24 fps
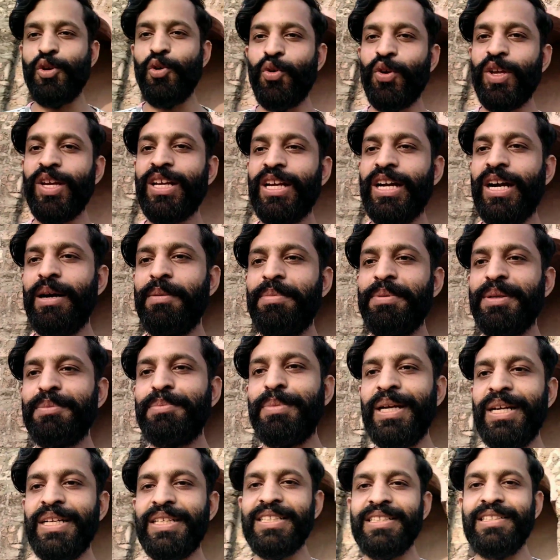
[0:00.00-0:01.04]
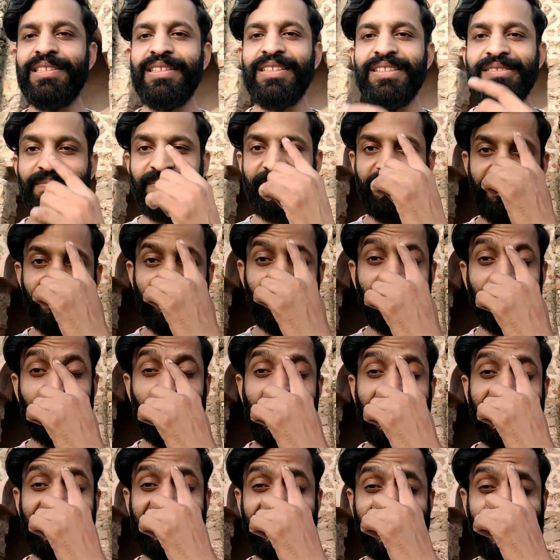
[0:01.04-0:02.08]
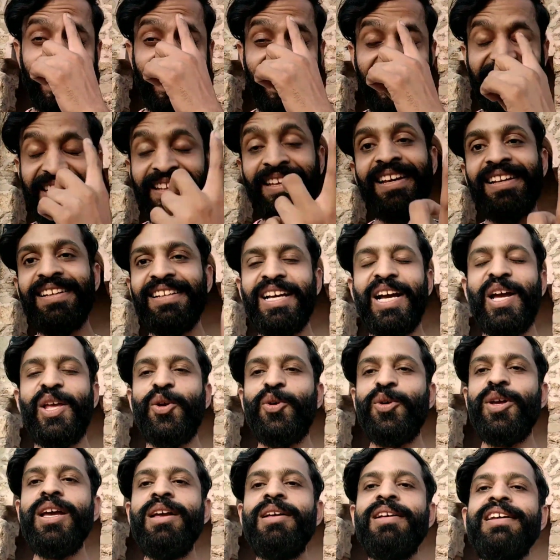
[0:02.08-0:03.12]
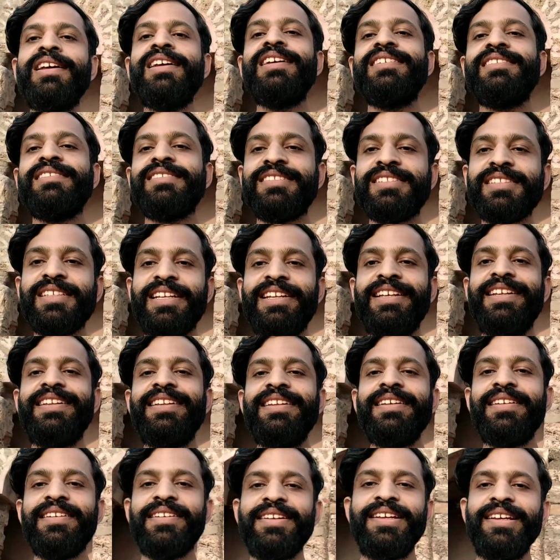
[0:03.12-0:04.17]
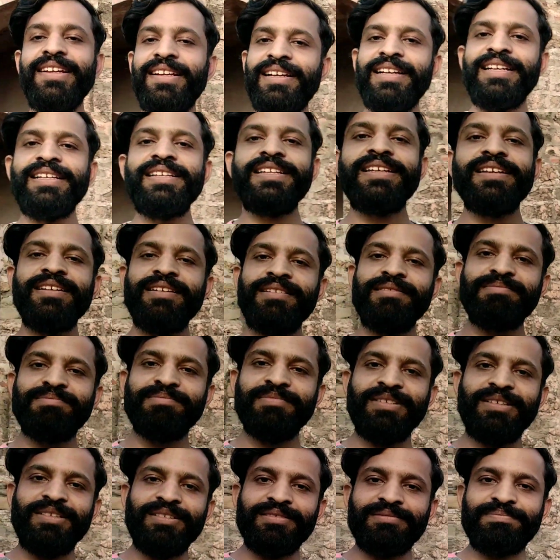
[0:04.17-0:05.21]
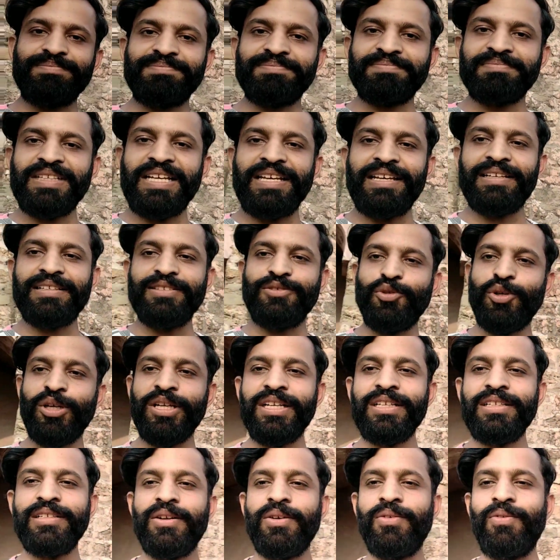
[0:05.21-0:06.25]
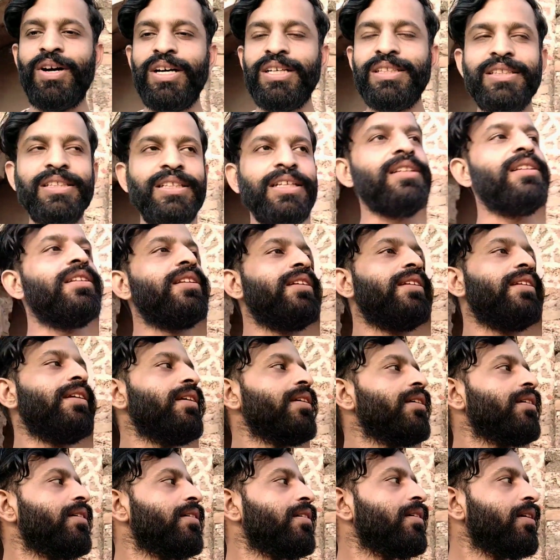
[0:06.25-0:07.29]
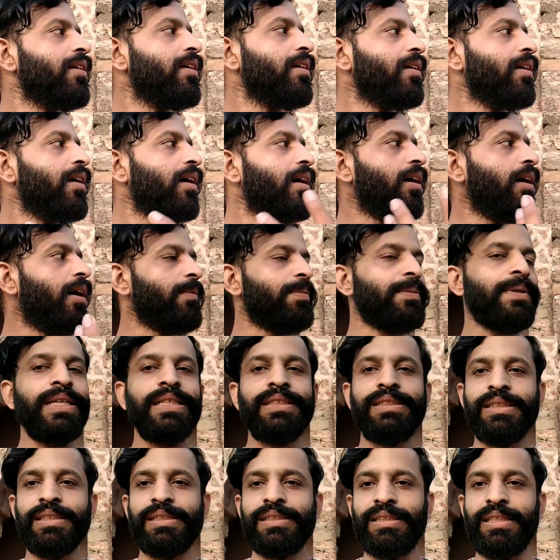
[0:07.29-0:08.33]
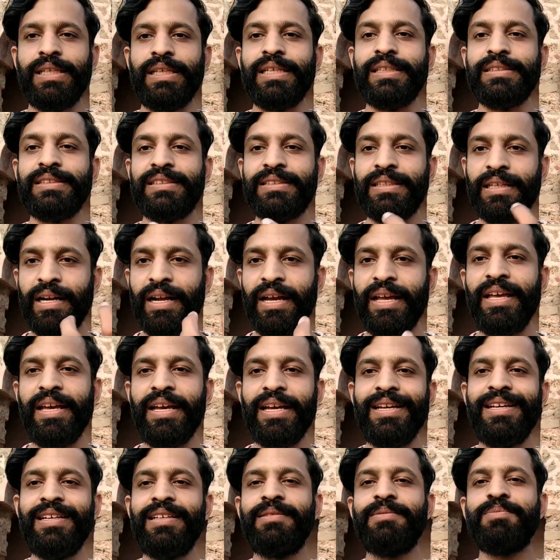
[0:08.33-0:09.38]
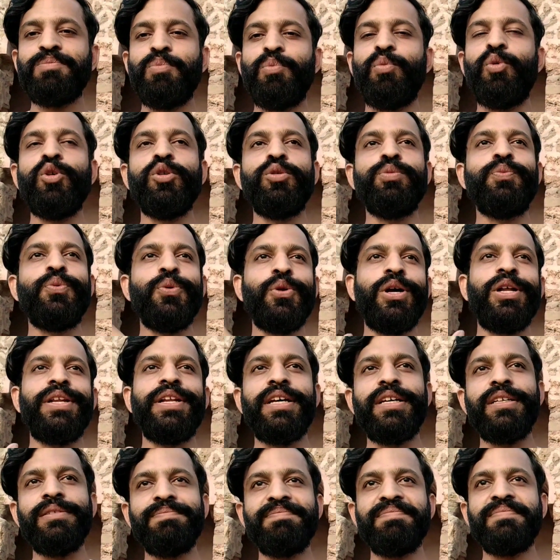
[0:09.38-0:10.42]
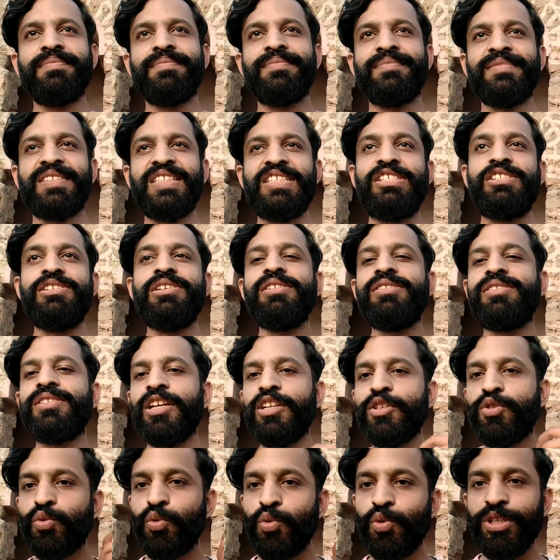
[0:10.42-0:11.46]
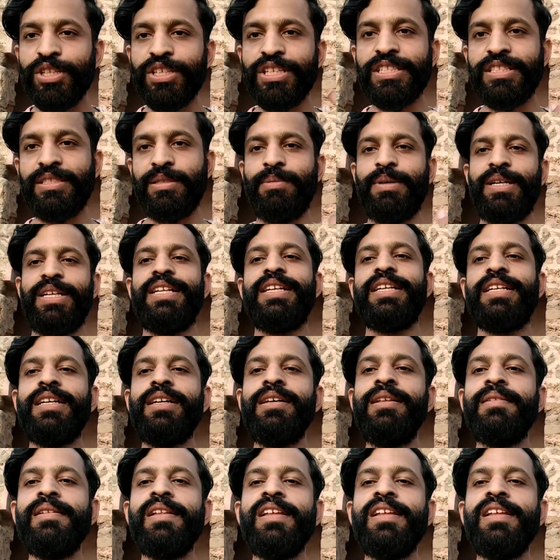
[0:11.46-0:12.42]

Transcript: रहे होंगे कहाँ पर बैठ के ये बैक स्क्रीन क्या लगाई हुई है ये स्क्रीन ये रियल है ये एक जो है ना रवात के अंदर एक आप कह सकते हैं सराय है बहुत पुराना शेर सूरी के ज़माने का